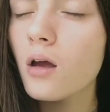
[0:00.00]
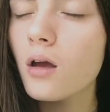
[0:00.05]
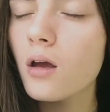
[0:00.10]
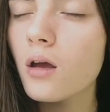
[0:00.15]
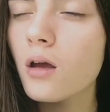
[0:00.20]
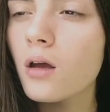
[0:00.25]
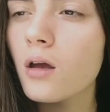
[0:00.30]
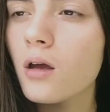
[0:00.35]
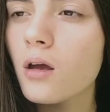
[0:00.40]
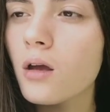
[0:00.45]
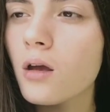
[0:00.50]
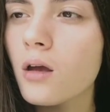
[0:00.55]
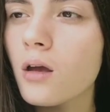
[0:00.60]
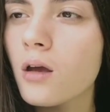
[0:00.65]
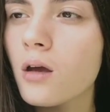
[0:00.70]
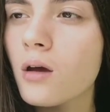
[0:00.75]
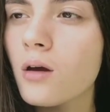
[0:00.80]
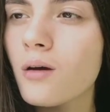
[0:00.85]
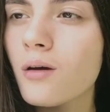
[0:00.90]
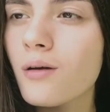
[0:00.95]
и
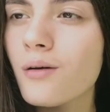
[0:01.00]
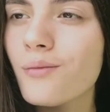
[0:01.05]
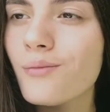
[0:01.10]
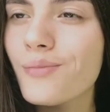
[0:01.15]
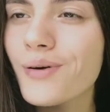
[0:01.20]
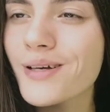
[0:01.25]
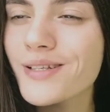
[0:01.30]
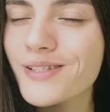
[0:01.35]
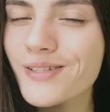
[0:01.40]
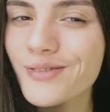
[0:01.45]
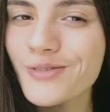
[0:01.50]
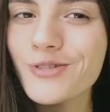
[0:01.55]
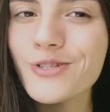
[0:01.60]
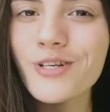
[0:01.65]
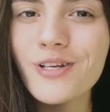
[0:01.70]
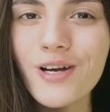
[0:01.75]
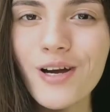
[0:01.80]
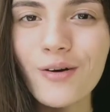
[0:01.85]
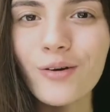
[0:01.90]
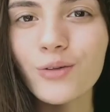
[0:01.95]

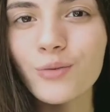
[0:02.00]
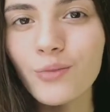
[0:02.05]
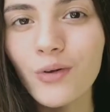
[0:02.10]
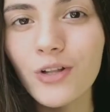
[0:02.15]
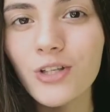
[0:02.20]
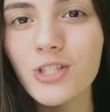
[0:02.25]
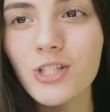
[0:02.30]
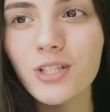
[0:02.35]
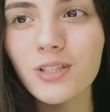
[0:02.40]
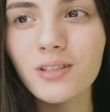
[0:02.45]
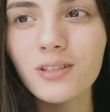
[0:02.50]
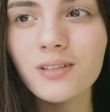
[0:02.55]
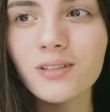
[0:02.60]
послушай, как он молчит.